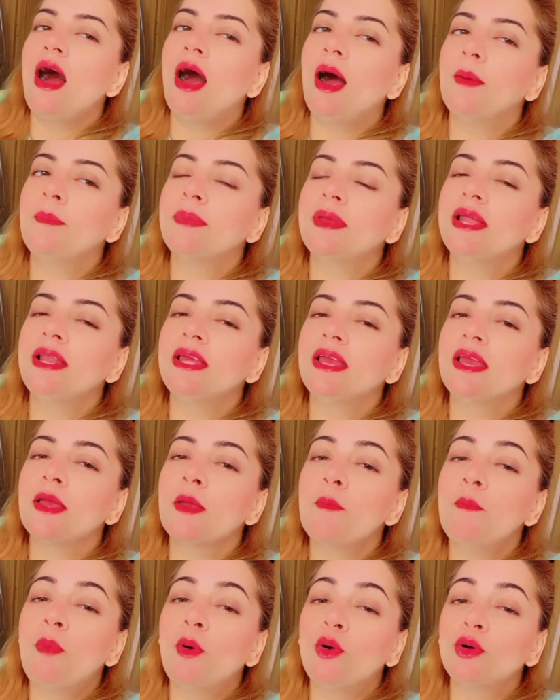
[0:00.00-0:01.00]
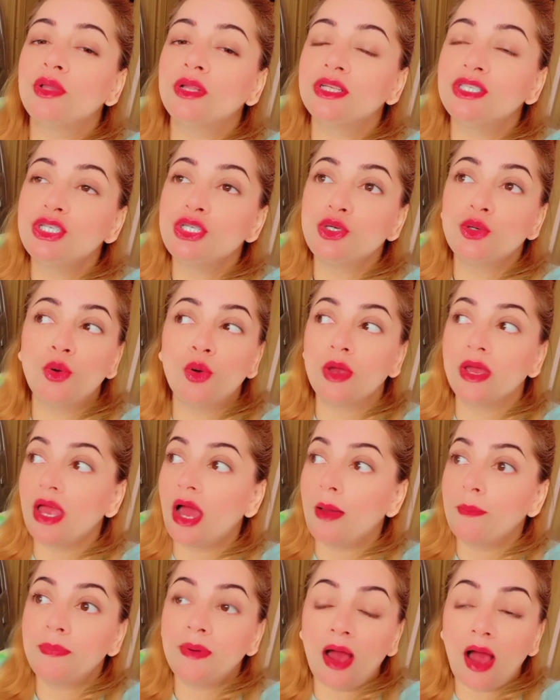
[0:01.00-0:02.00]
आपके लिए बहुत अच्छी होगी
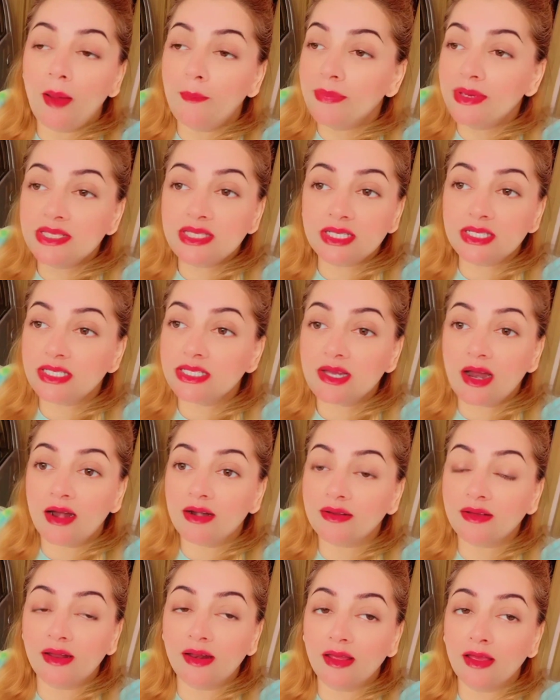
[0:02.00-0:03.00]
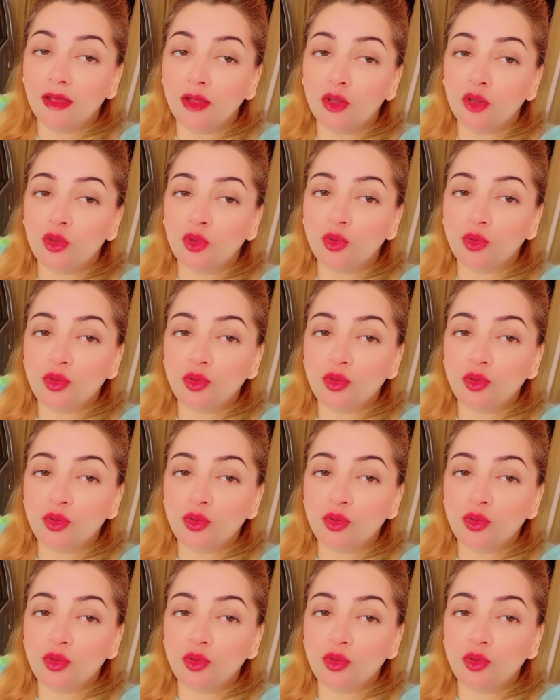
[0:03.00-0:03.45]
आप अभी से स्टार्ट करेंगे